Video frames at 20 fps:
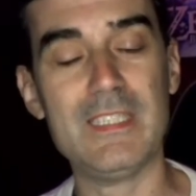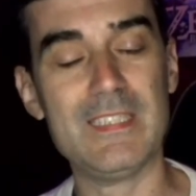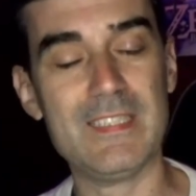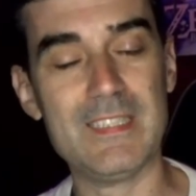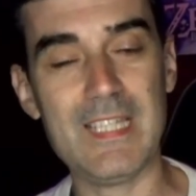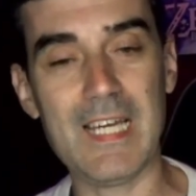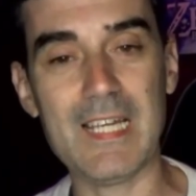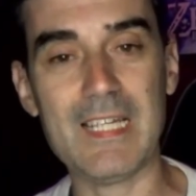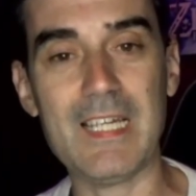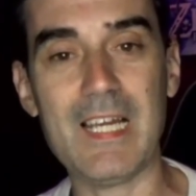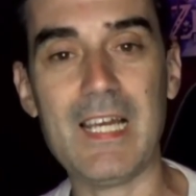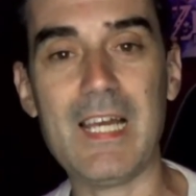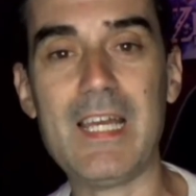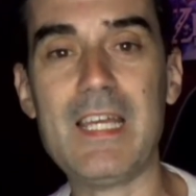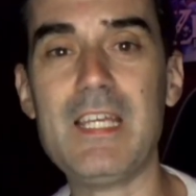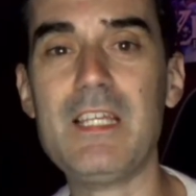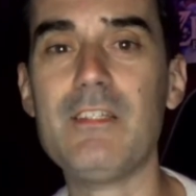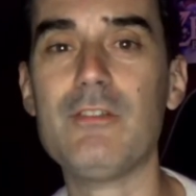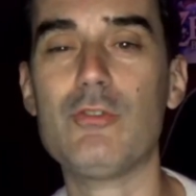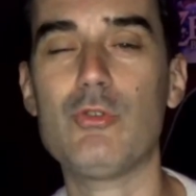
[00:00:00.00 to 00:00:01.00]
darle a
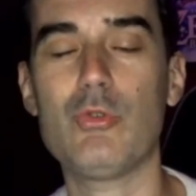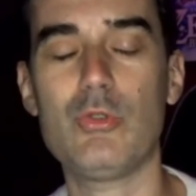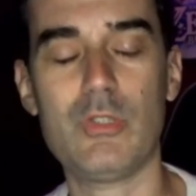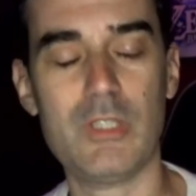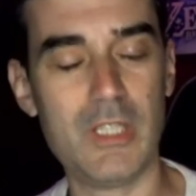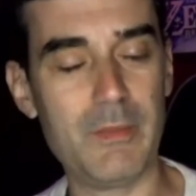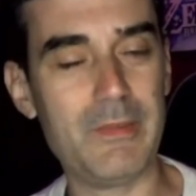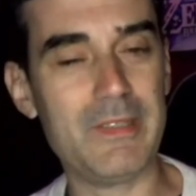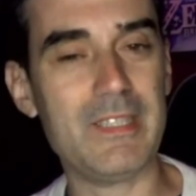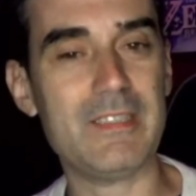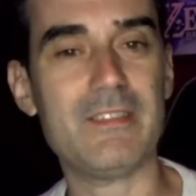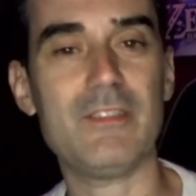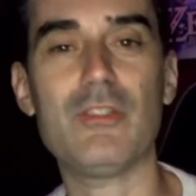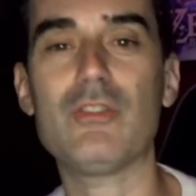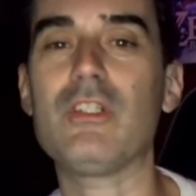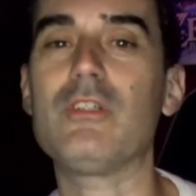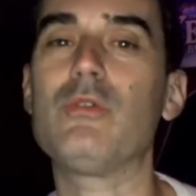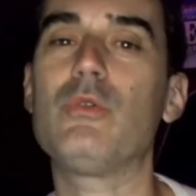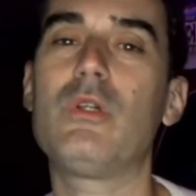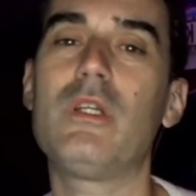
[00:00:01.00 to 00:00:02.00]
like, suscríbete si no
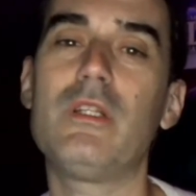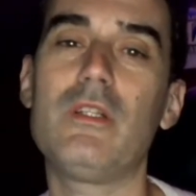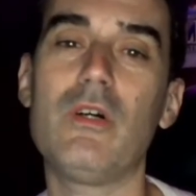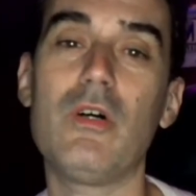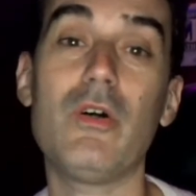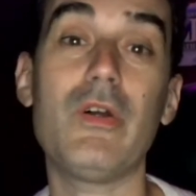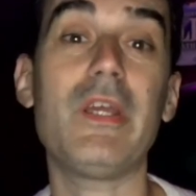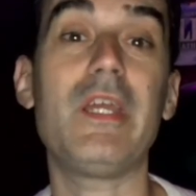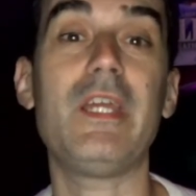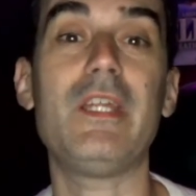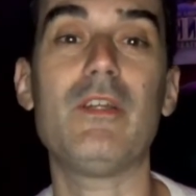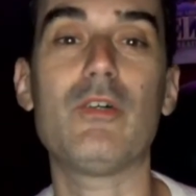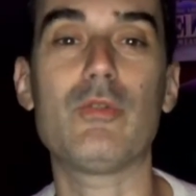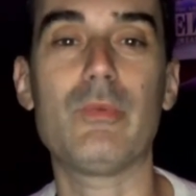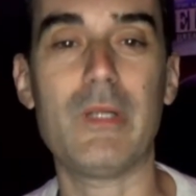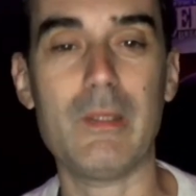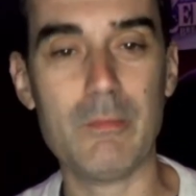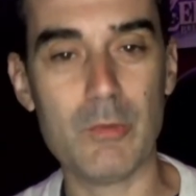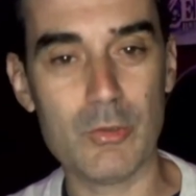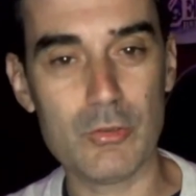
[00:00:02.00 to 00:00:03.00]
estás suscrito y nos
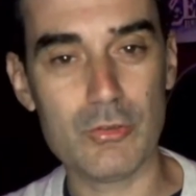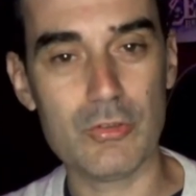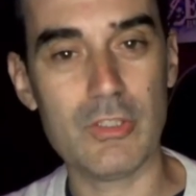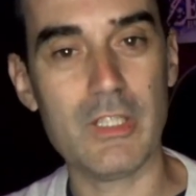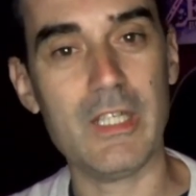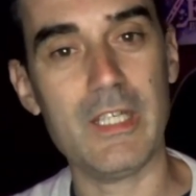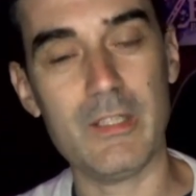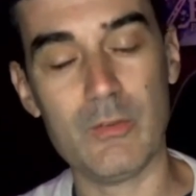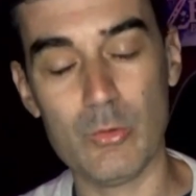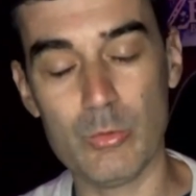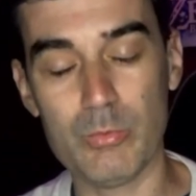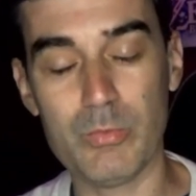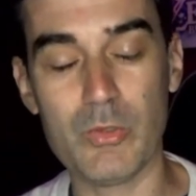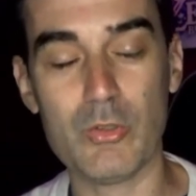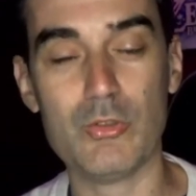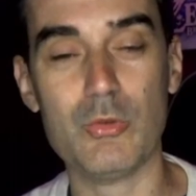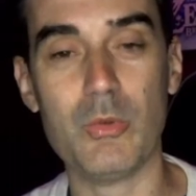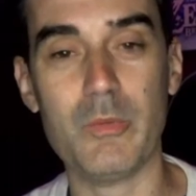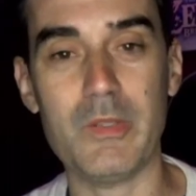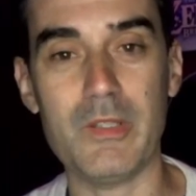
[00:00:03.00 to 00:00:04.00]
veremos en un
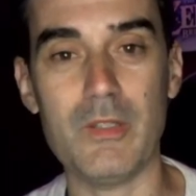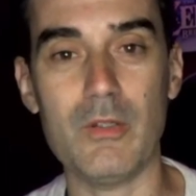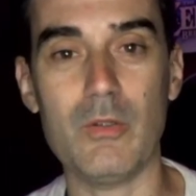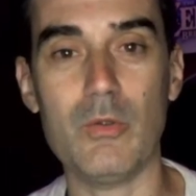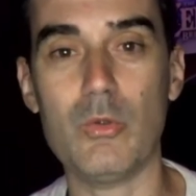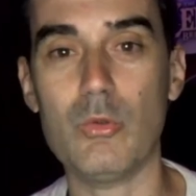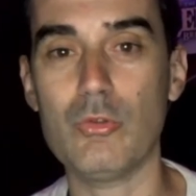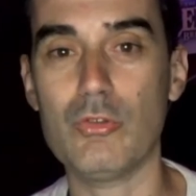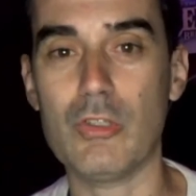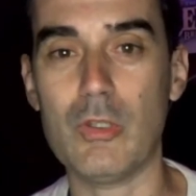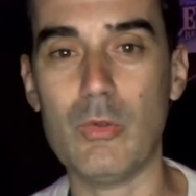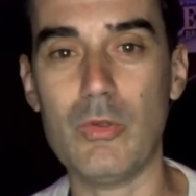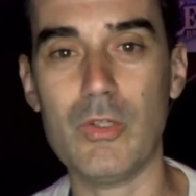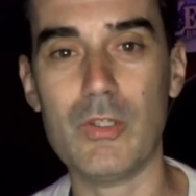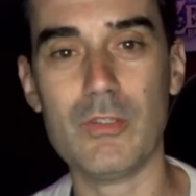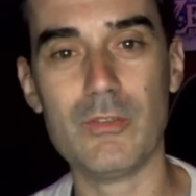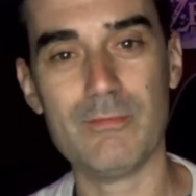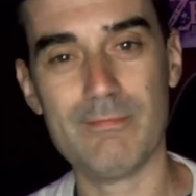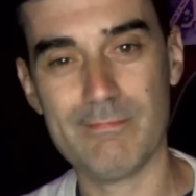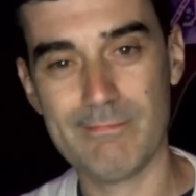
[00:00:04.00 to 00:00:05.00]
próximo vídeo. Un
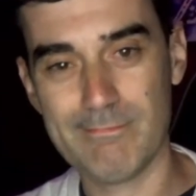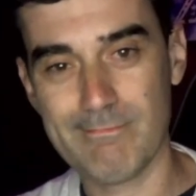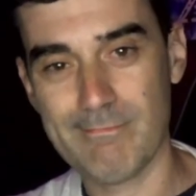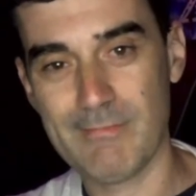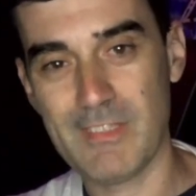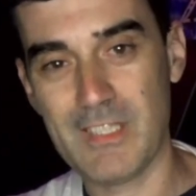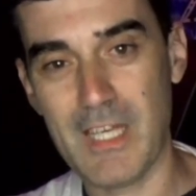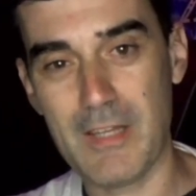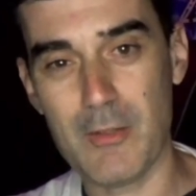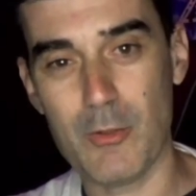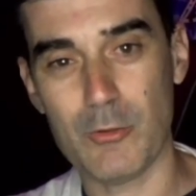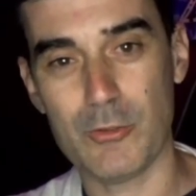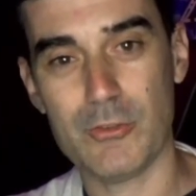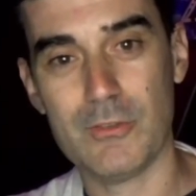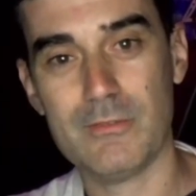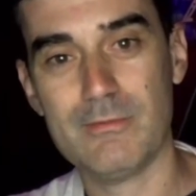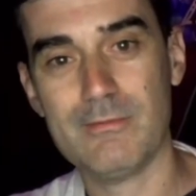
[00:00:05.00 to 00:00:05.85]
saludo y adiós.